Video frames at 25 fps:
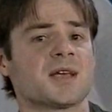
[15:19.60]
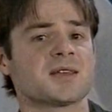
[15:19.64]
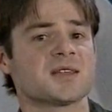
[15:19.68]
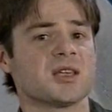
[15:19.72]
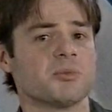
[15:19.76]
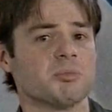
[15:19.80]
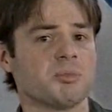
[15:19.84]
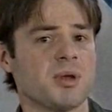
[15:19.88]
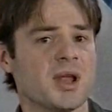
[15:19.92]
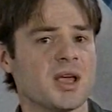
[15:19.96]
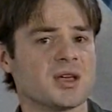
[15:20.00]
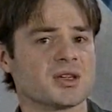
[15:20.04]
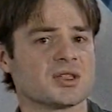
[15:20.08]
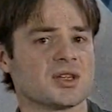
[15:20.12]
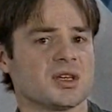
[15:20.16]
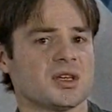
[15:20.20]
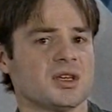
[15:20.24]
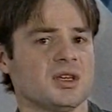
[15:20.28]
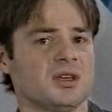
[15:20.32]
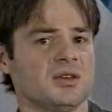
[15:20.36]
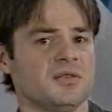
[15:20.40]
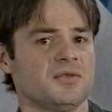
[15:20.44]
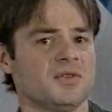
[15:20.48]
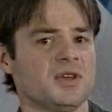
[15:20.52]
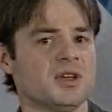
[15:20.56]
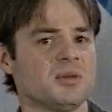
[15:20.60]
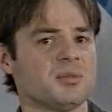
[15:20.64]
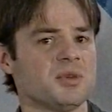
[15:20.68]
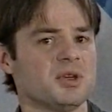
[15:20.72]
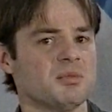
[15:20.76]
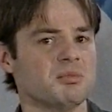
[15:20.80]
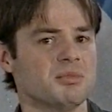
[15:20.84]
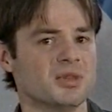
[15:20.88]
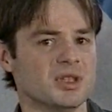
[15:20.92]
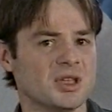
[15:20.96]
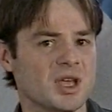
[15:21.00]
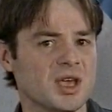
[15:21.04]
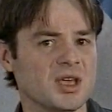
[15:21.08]
egzemplarze
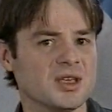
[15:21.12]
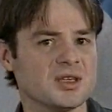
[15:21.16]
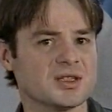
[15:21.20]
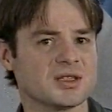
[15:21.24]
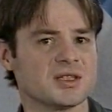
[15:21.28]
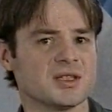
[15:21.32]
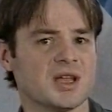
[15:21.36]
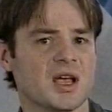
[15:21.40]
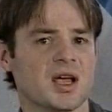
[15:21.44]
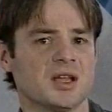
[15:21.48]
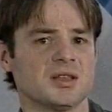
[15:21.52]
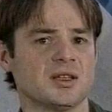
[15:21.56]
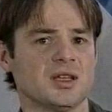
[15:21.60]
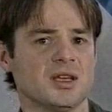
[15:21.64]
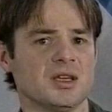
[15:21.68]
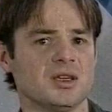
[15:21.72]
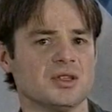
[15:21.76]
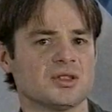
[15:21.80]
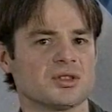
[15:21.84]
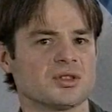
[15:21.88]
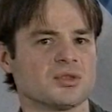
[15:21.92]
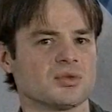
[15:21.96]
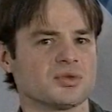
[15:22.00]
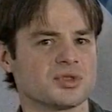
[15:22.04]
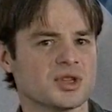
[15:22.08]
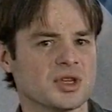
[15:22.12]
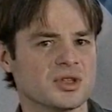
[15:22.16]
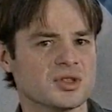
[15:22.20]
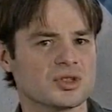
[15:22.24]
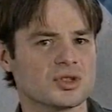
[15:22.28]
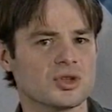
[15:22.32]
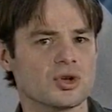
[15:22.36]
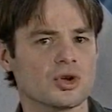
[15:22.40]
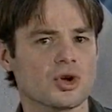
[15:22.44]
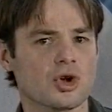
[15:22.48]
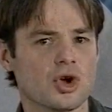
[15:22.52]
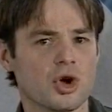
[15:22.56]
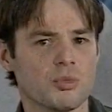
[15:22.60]
firmy mniej znanej są
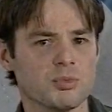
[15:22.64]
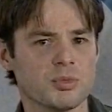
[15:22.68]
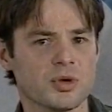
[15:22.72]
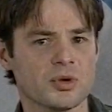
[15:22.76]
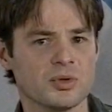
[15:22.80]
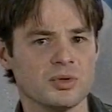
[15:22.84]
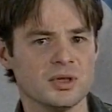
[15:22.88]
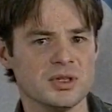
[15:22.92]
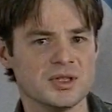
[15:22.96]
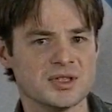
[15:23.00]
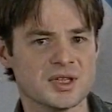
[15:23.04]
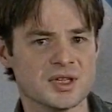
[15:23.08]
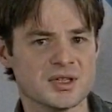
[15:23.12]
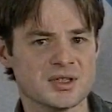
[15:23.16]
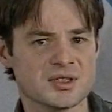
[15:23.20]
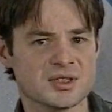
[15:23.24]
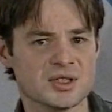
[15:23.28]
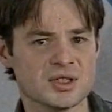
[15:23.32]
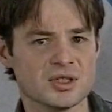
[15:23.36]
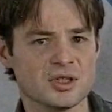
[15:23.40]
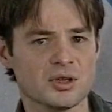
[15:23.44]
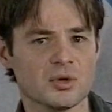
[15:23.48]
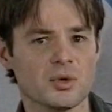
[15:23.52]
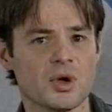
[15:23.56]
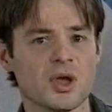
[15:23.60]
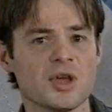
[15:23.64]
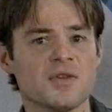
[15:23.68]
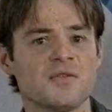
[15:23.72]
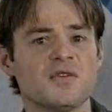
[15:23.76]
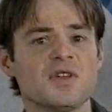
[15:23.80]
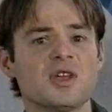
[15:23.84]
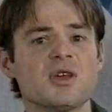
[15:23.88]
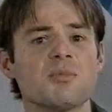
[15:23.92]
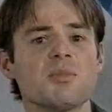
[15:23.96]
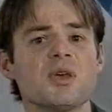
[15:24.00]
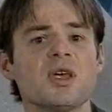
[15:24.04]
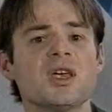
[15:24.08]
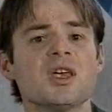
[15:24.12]
często kopią licencyjną
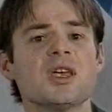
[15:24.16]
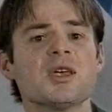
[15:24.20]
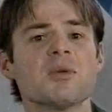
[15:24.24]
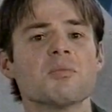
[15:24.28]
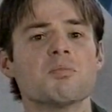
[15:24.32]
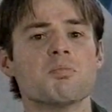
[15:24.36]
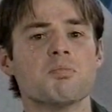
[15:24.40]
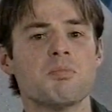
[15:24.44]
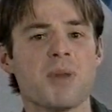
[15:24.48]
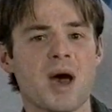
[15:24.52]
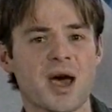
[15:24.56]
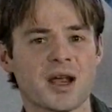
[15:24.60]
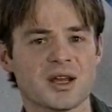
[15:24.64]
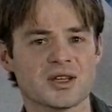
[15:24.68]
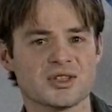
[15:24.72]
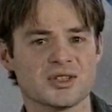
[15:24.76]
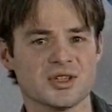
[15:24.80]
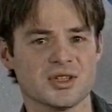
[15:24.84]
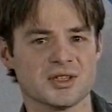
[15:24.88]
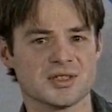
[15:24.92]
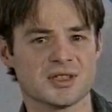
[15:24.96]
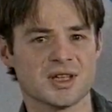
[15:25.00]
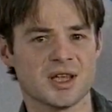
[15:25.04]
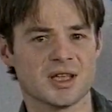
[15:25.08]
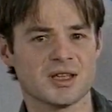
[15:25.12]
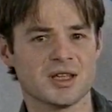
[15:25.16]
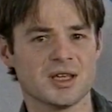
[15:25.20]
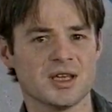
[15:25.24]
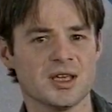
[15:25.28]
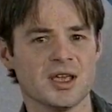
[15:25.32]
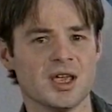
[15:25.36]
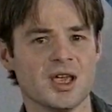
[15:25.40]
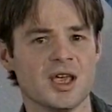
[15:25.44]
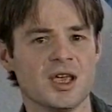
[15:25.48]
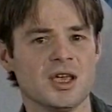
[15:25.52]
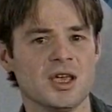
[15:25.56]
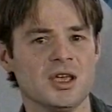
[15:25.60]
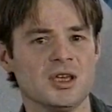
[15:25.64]
firmy bardziej
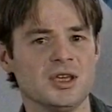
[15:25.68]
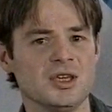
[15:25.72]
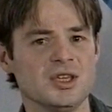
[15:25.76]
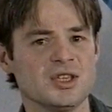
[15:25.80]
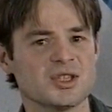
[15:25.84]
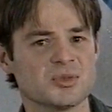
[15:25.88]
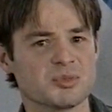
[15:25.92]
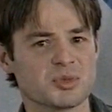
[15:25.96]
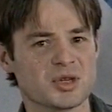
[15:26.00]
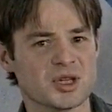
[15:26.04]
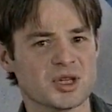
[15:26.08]
znanej, i